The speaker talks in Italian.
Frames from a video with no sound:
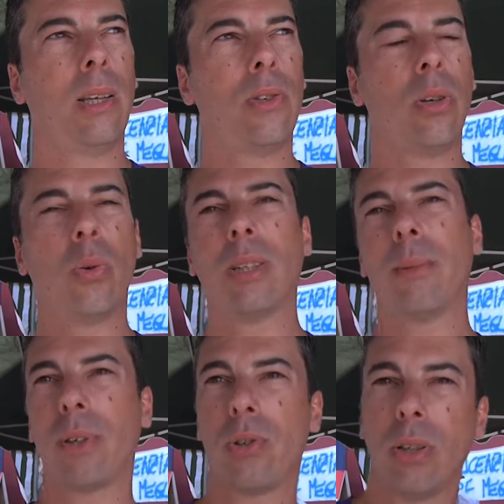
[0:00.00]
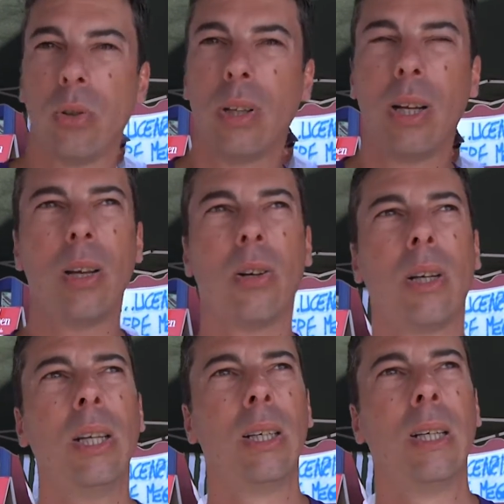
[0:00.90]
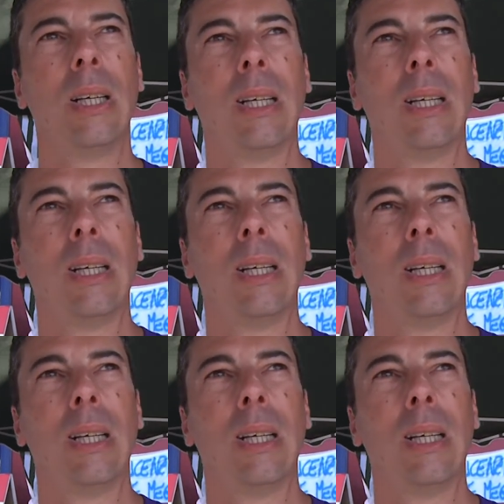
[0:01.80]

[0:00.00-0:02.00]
il 50% delle ore,